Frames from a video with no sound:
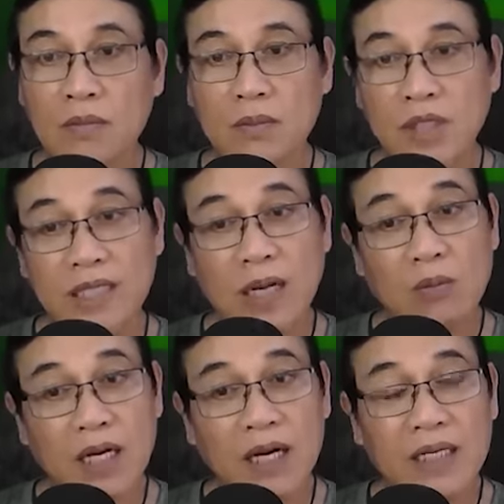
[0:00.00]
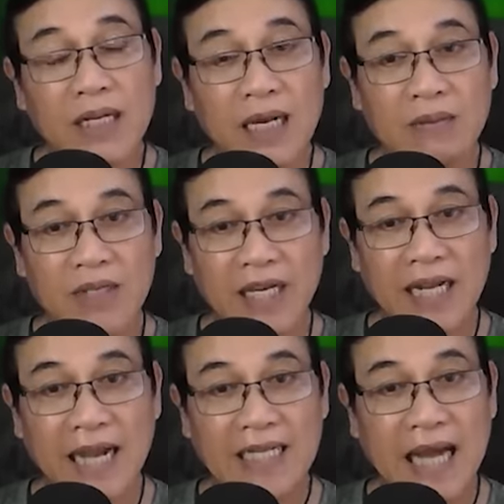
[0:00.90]
Chị không có ở đây làm kỳ
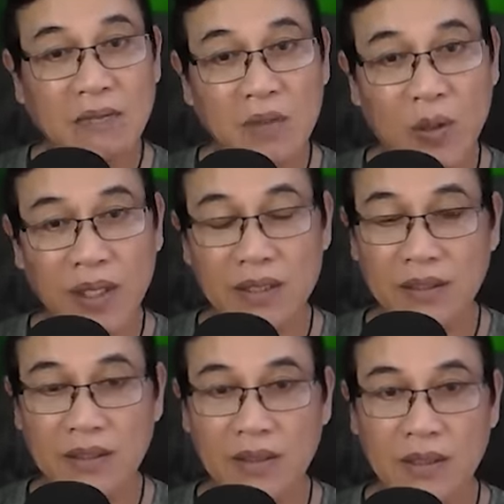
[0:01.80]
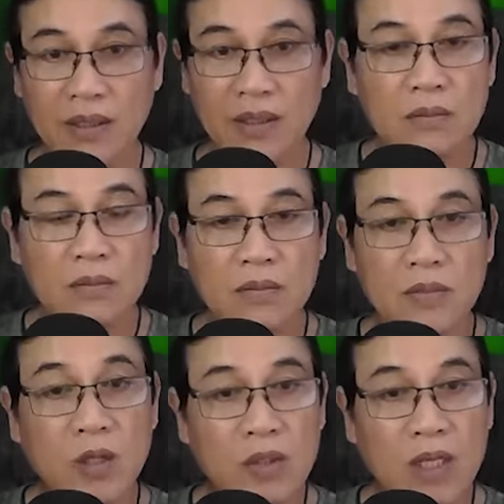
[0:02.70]
đà cản mũi nữa,
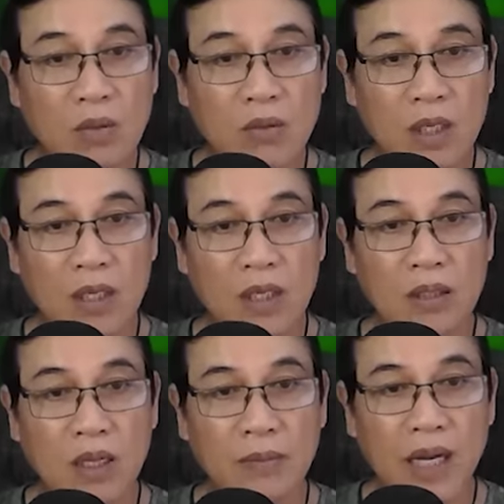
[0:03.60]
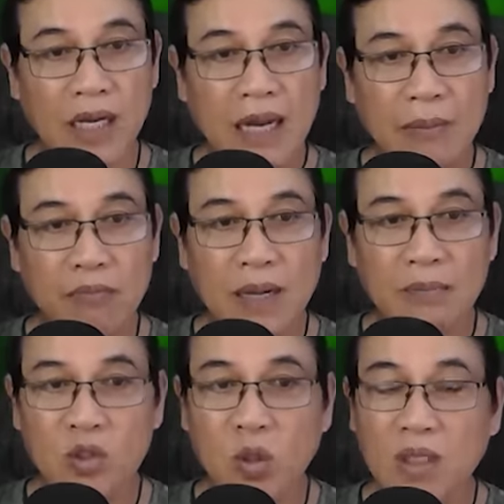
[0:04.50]
nếu không em lại lầm
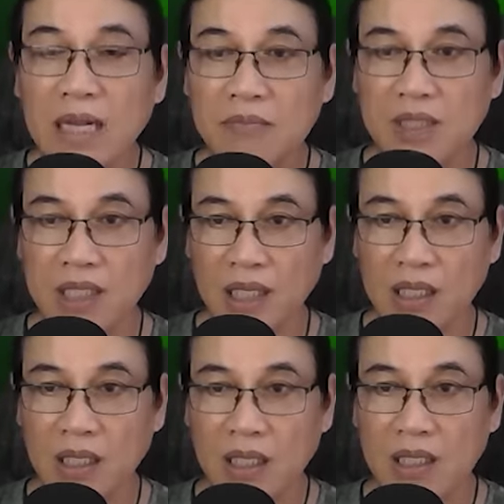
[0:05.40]
bầm rủa thầm chị.